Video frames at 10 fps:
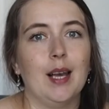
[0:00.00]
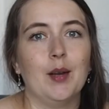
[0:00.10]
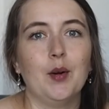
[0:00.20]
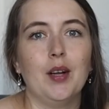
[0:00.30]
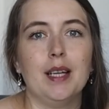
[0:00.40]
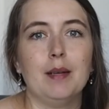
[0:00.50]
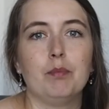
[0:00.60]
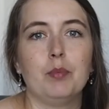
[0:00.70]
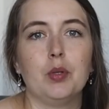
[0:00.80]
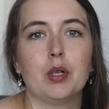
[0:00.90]
Hallo ihr
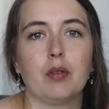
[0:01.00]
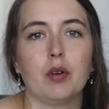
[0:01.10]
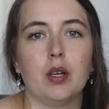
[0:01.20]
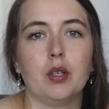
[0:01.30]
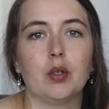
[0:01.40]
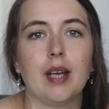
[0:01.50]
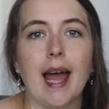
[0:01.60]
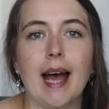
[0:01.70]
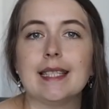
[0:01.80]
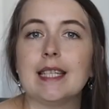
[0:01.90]
lieben
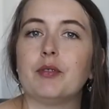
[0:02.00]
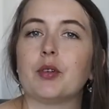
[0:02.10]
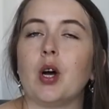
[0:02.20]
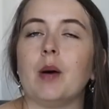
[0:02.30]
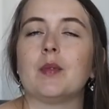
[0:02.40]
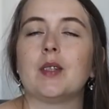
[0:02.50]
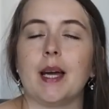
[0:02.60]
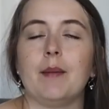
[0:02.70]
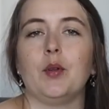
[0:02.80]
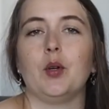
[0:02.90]
Bücherfreunde und herzlich
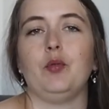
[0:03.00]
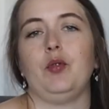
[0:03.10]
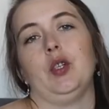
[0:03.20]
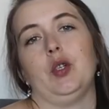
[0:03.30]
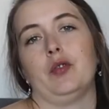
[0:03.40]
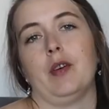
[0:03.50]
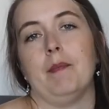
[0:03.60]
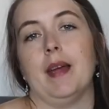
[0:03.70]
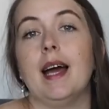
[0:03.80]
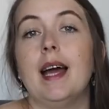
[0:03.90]
willkommen zu einem neuen Video
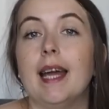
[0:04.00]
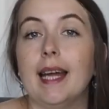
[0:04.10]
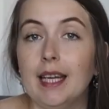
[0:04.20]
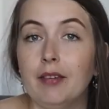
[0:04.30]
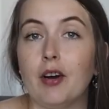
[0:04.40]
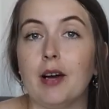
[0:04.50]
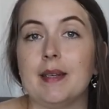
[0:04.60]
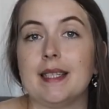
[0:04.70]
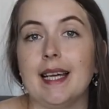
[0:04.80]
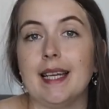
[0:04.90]
von mir. Ich
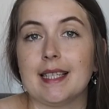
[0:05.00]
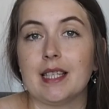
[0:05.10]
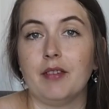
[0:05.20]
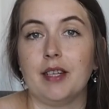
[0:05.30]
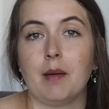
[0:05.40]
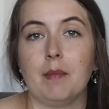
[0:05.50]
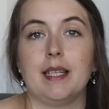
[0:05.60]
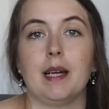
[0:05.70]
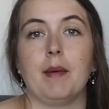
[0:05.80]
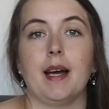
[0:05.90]
freue mich sehr, dass ihr
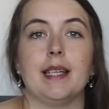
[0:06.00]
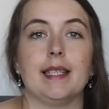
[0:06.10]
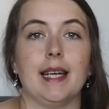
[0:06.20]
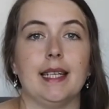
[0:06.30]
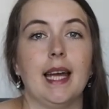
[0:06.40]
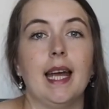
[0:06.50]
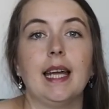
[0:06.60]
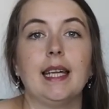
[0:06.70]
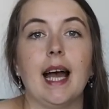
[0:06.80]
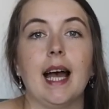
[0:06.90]
wieder mit dabei seid.
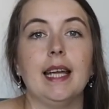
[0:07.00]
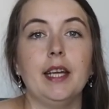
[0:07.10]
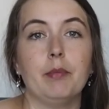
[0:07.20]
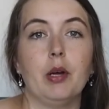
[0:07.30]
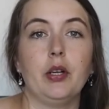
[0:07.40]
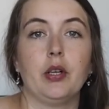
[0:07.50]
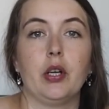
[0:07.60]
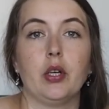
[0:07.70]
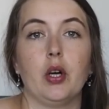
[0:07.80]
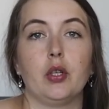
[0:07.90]
Ja, ich
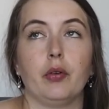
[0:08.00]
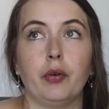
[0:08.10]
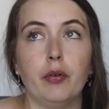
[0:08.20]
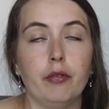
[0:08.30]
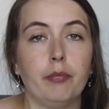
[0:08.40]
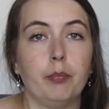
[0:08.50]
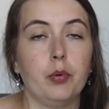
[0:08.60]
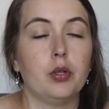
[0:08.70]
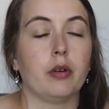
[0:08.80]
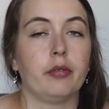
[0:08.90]
möchte euch heute
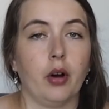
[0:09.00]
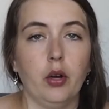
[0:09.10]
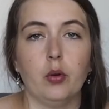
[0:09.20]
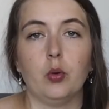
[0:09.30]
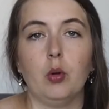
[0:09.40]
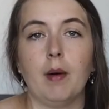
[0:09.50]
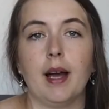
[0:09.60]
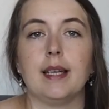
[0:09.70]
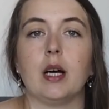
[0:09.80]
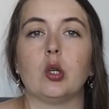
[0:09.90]
fünf Bücher von und
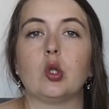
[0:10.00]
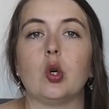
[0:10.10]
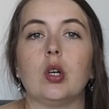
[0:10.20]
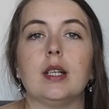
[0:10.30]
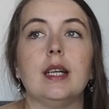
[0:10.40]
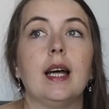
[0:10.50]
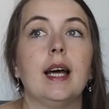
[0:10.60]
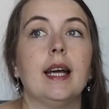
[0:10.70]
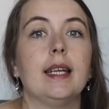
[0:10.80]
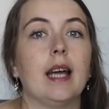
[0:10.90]
über eine
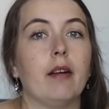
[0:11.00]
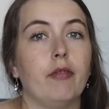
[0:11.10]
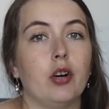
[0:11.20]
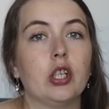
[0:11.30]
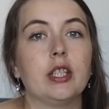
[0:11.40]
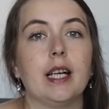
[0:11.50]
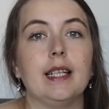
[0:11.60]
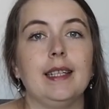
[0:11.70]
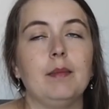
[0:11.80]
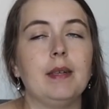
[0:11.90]
Autorin ja
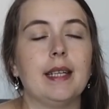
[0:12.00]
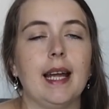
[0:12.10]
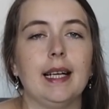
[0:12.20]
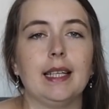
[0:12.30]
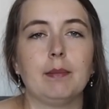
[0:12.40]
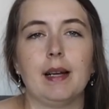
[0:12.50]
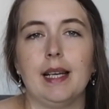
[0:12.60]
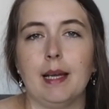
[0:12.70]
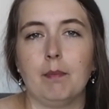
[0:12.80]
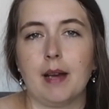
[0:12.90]
vorstellen, die mich
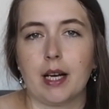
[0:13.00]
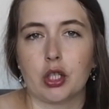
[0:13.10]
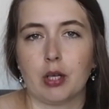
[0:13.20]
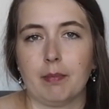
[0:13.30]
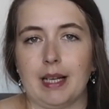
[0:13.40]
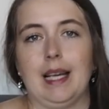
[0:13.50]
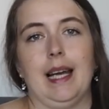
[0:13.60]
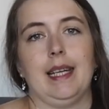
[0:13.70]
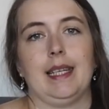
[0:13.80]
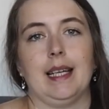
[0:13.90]
eigentlich mein Leben lang schon
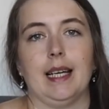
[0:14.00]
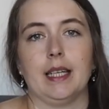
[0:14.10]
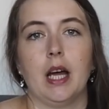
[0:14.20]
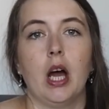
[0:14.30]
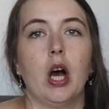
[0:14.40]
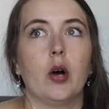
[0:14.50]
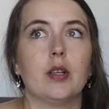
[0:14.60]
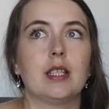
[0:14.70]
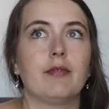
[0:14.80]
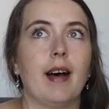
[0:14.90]
begleitet hat.
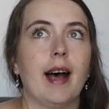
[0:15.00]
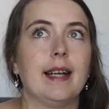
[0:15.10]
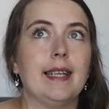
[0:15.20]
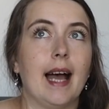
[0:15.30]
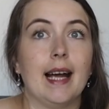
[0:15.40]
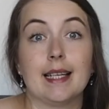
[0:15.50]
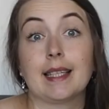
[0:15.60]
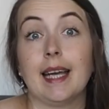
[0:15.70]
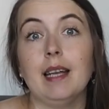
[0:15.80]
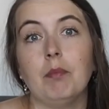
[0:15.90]
Und zwar ja
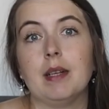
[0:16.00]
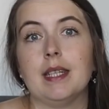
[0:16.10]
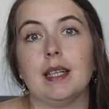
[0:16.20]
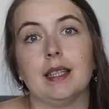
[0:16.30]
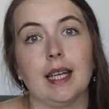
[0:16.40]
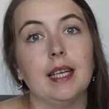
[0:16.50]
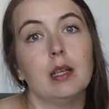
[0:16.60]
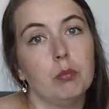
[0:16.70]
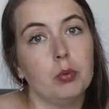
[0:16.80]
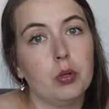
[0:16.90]
als Kind mit ihren
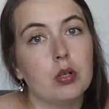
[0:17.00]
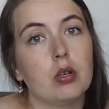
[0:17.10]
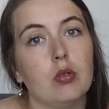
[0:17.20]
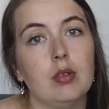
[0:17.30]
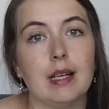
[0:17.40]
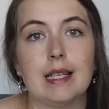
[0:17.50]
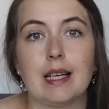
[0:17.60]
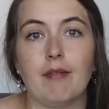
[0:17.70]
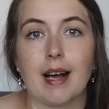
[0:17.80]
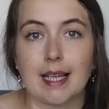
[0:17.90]
Kindernbüchern und
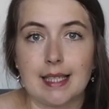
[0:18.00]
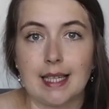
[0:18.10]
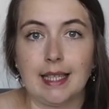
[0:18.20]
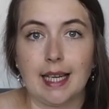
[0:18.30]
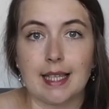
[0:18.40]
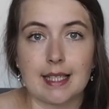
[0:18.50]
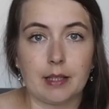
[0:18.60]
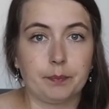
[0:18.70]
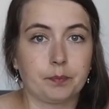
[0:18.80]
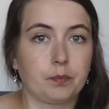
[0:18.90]
als Erwachsene
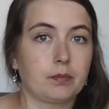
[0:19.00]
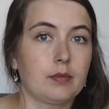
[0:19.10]
jetzt